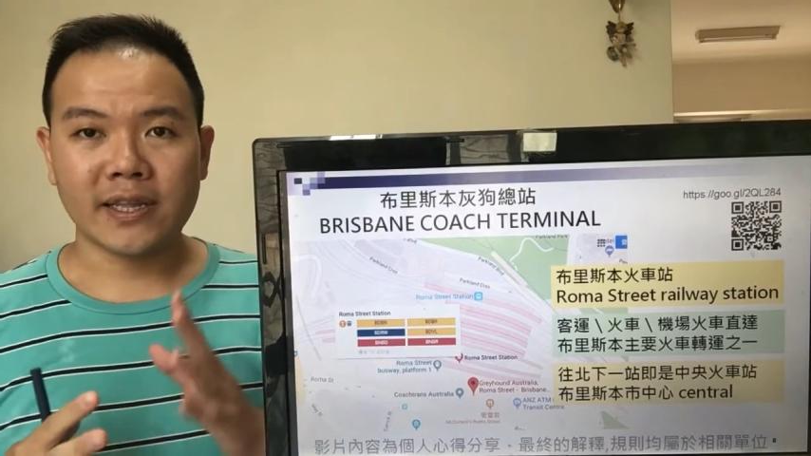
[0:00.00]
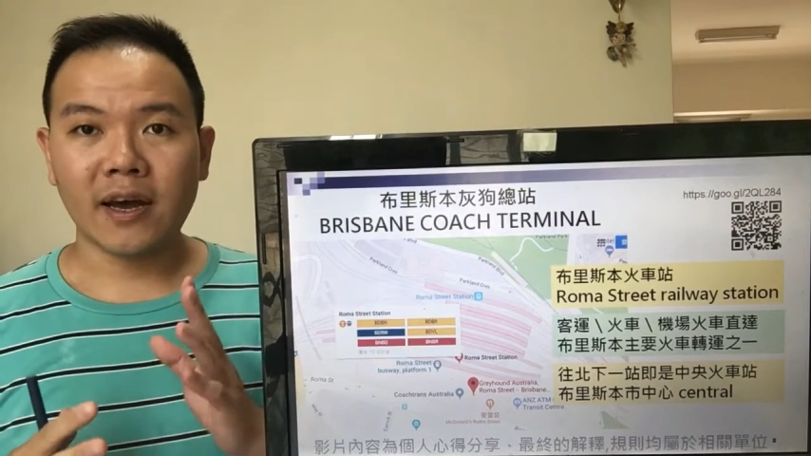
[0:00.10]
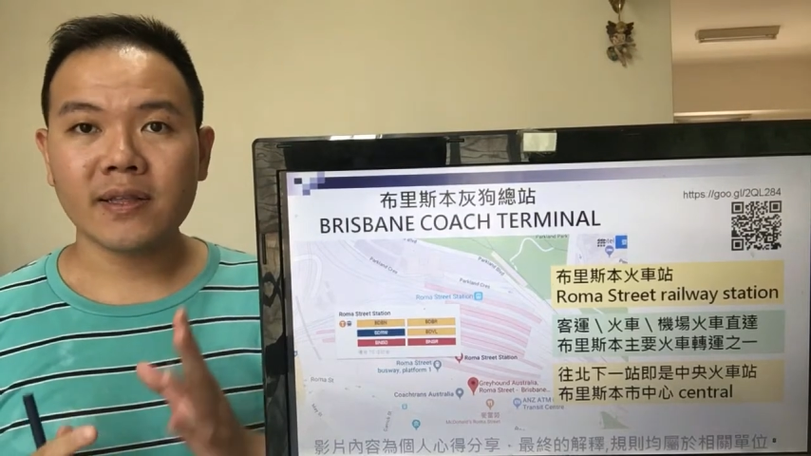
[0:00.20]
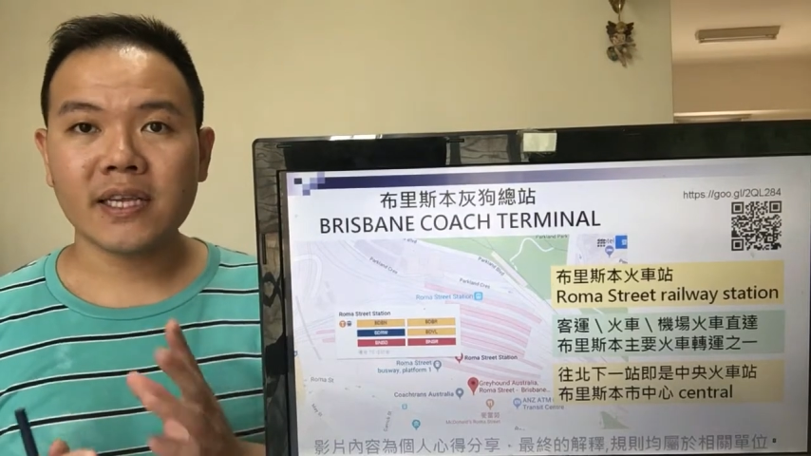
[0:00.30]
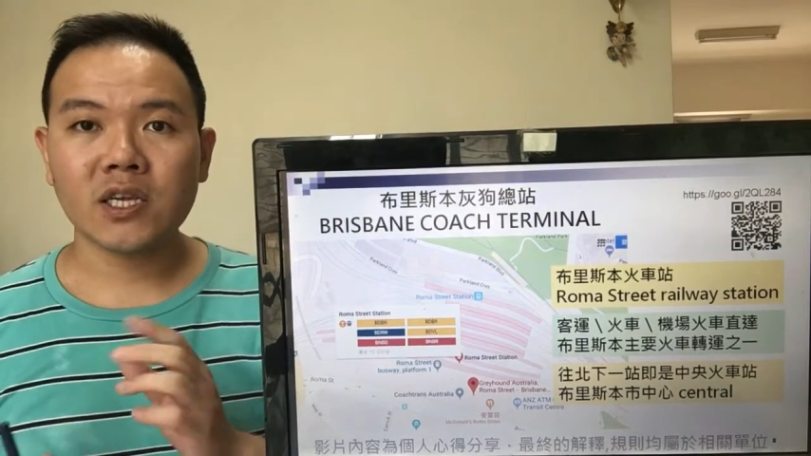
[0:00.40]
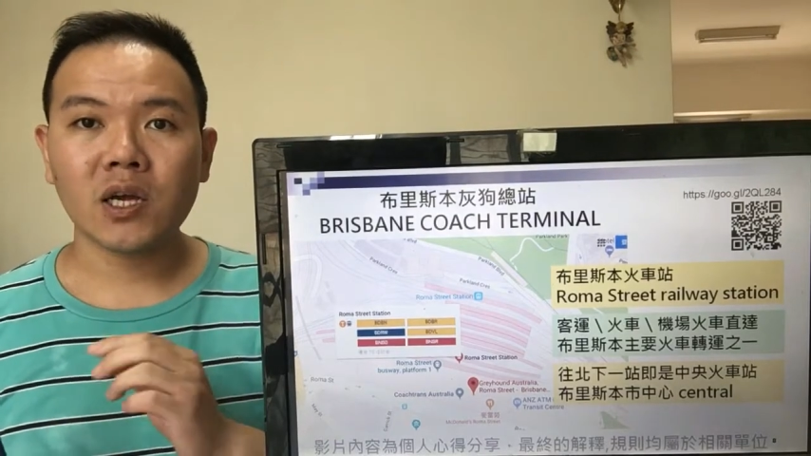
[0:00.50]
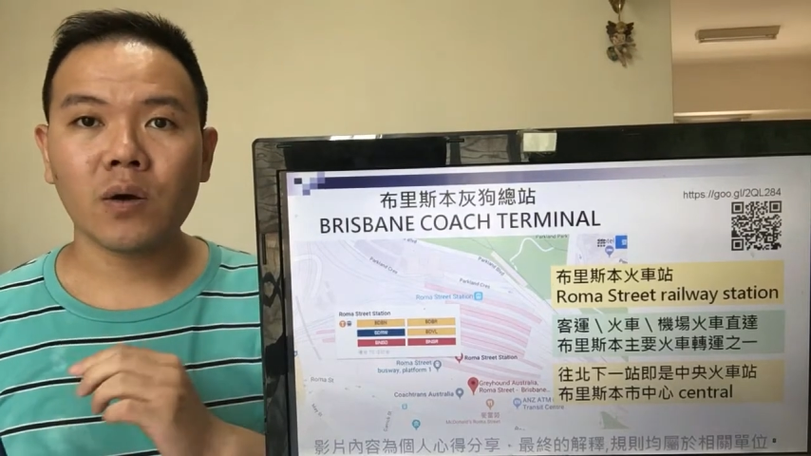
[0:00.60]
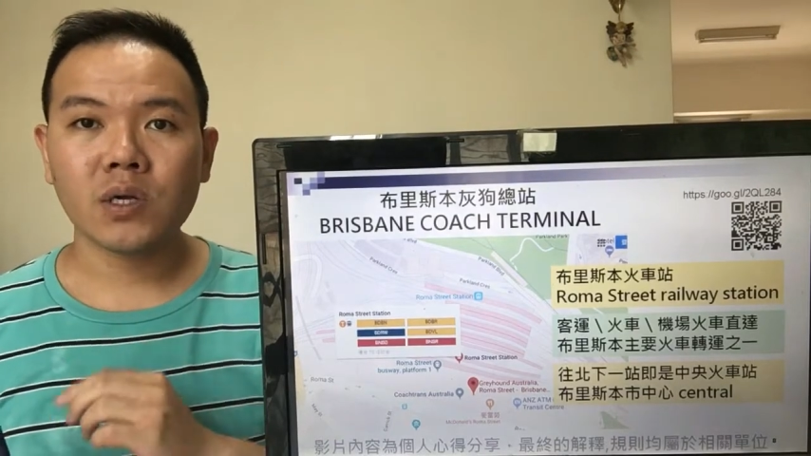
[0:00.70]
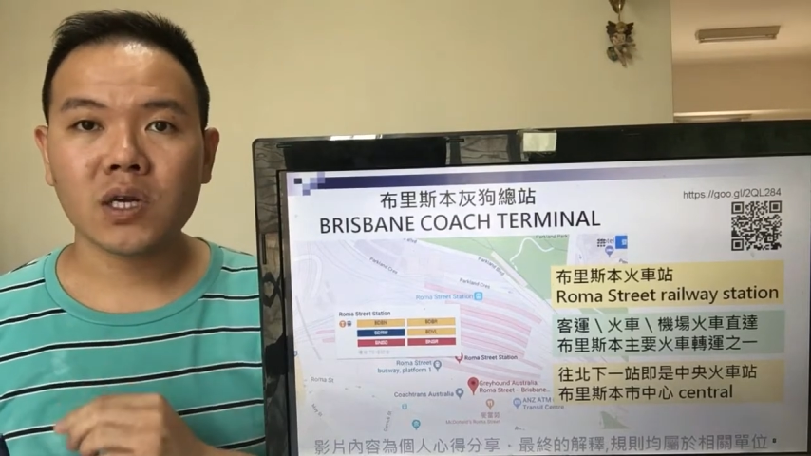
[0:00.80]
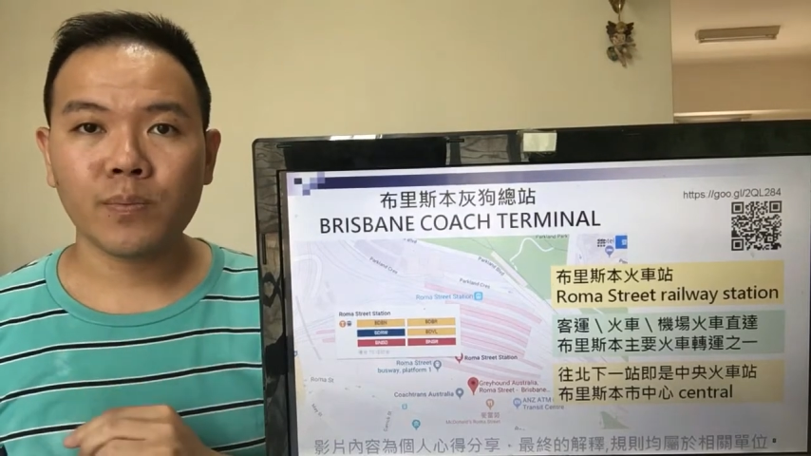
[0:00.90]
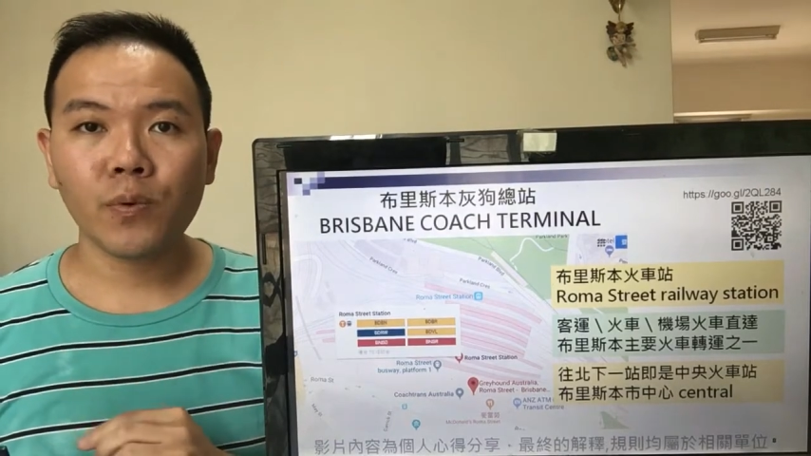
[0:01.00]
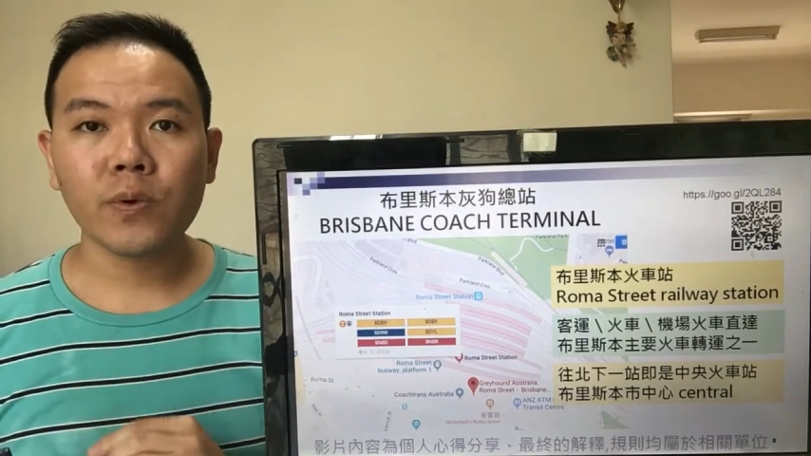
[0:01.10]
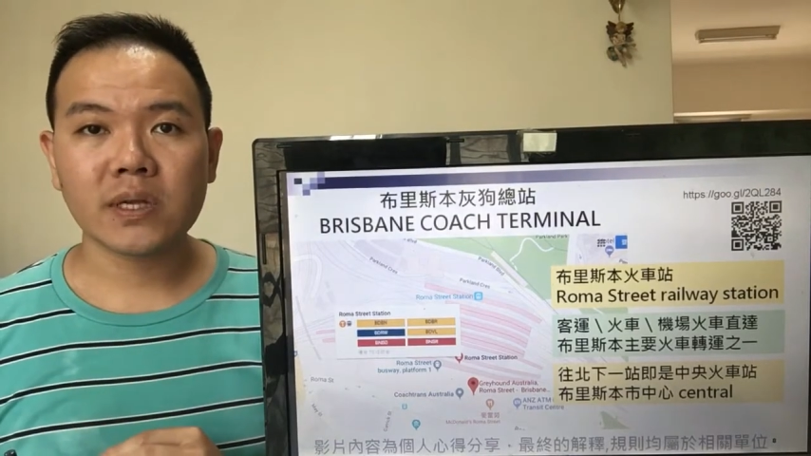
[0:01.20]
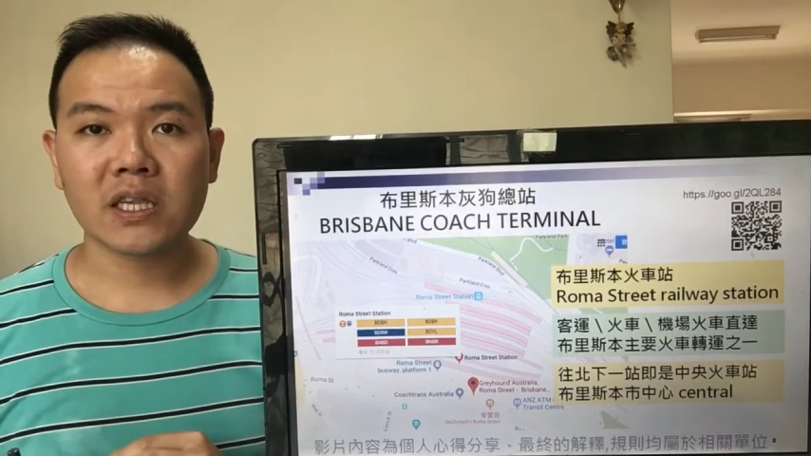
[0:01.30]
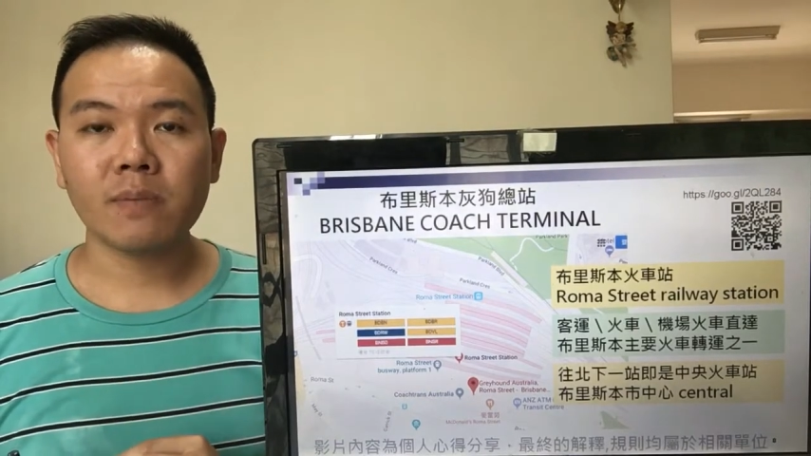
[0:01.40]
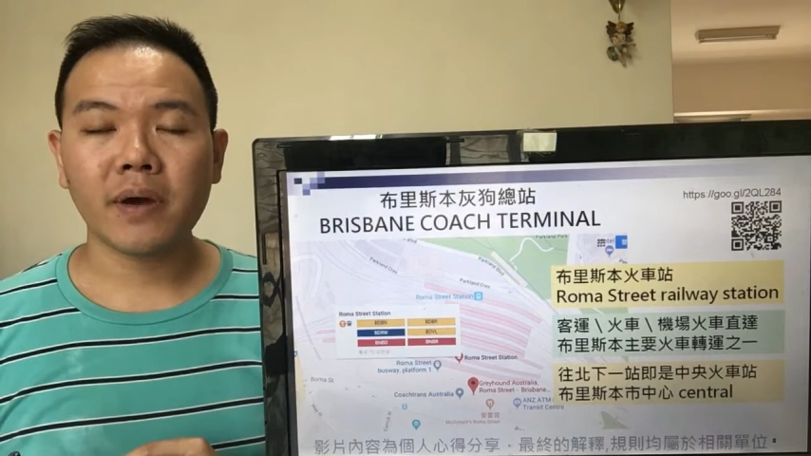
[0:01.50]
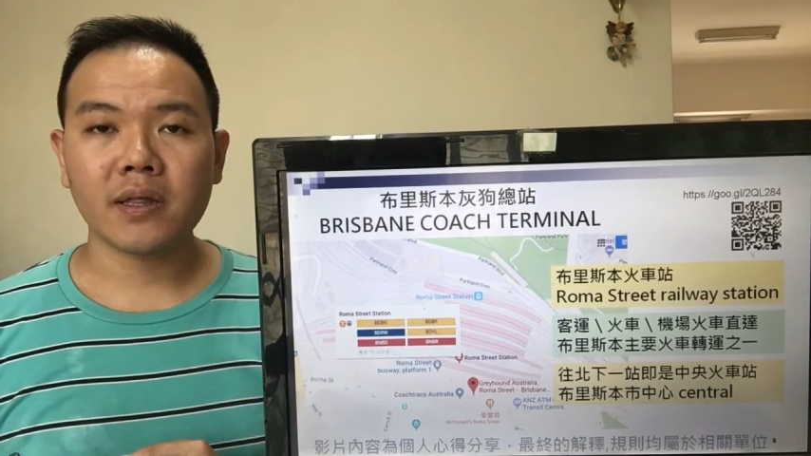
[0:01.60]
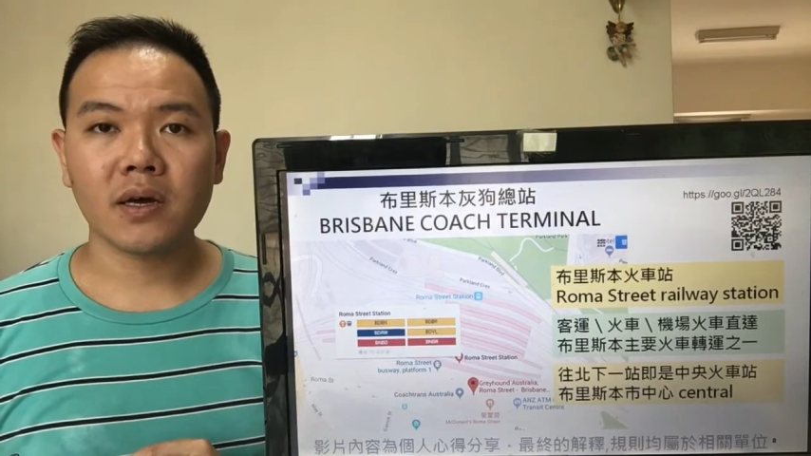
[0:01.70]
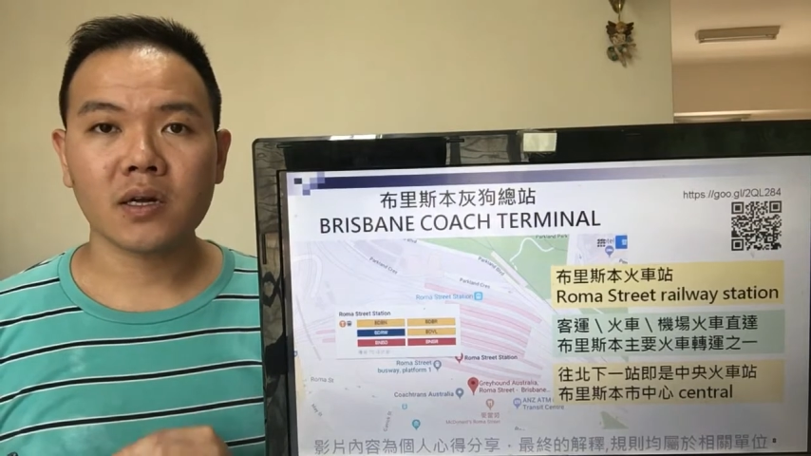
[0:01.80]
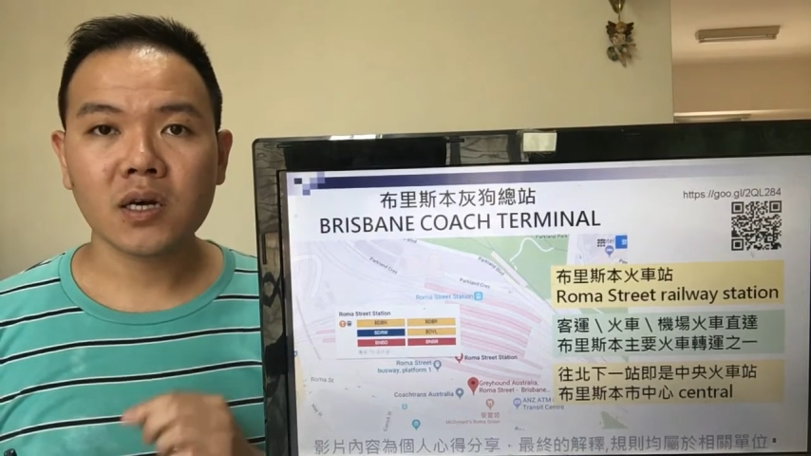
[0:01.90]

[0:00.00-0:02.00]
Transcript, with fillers: 定要介绍这个布里斯本的